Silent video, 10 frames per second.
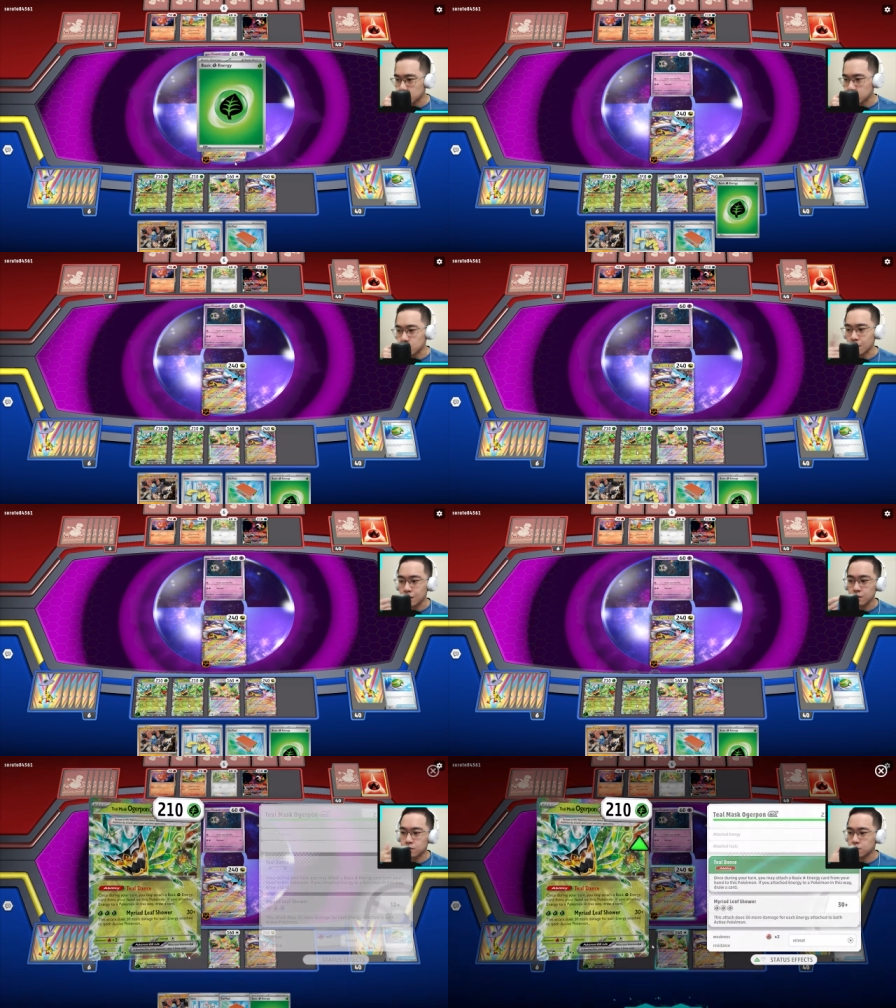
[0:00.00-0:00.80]

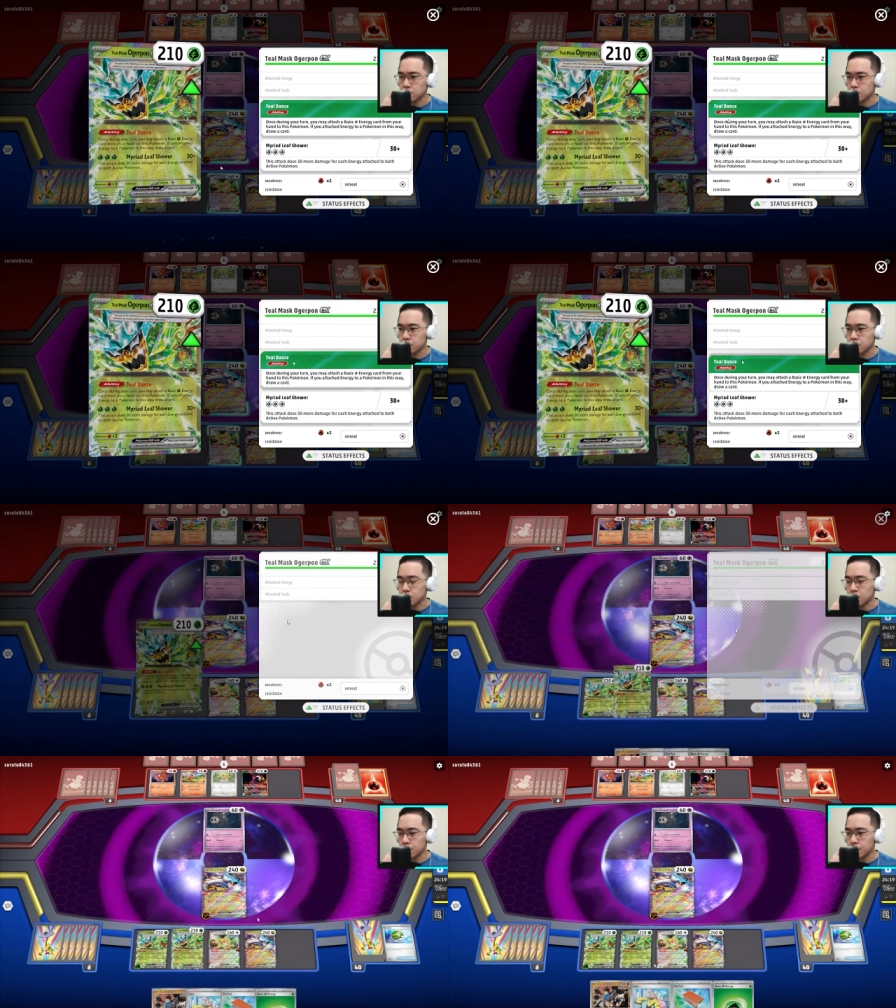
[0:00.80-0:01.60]
nice oke okay,
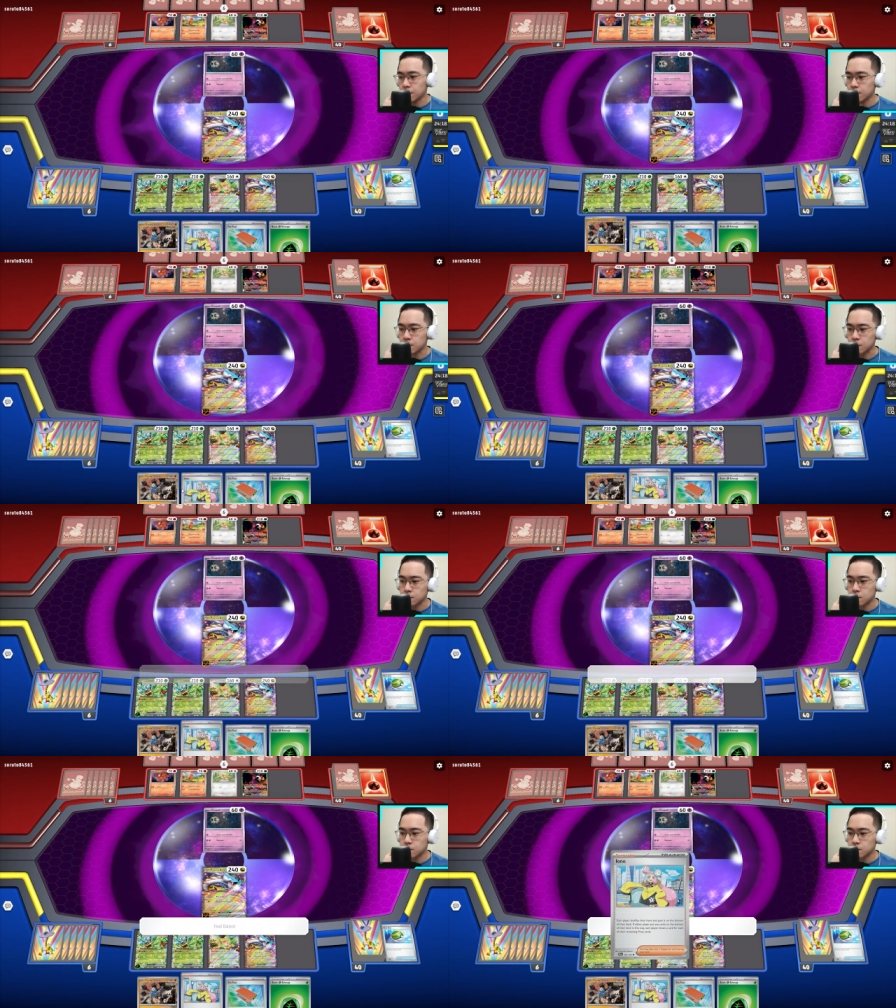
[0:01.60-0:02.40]
bisa nempelin
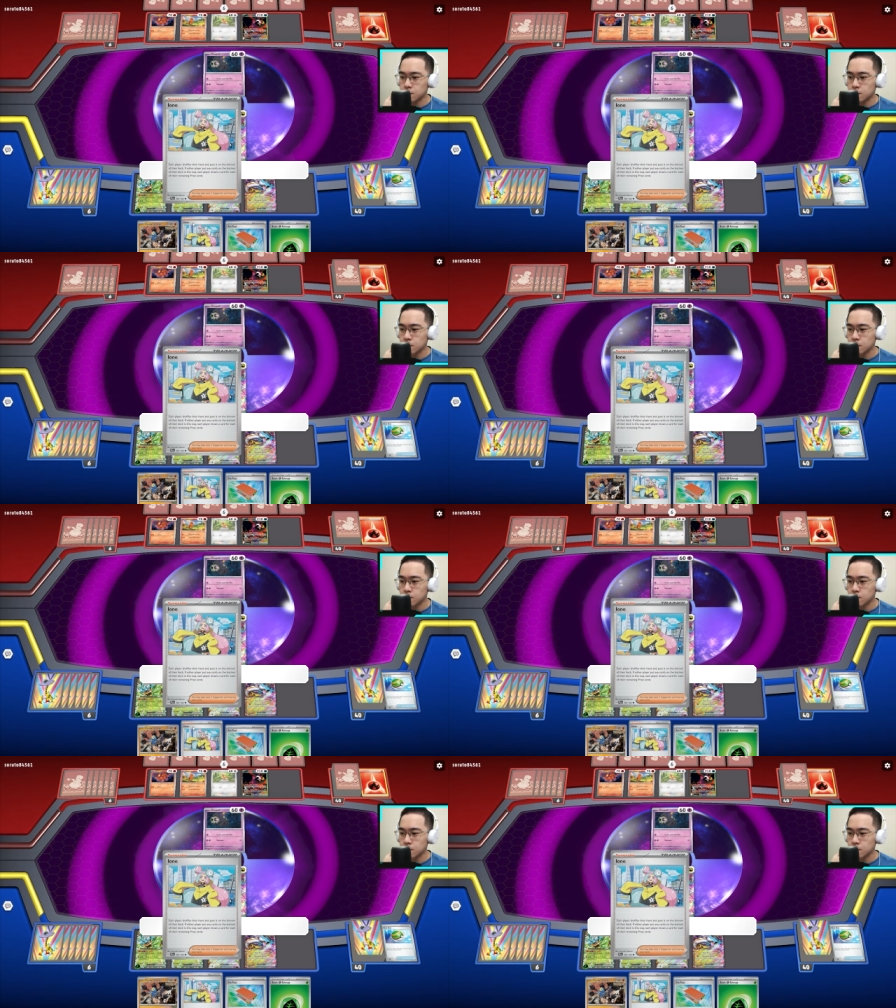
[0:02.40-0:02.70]
terus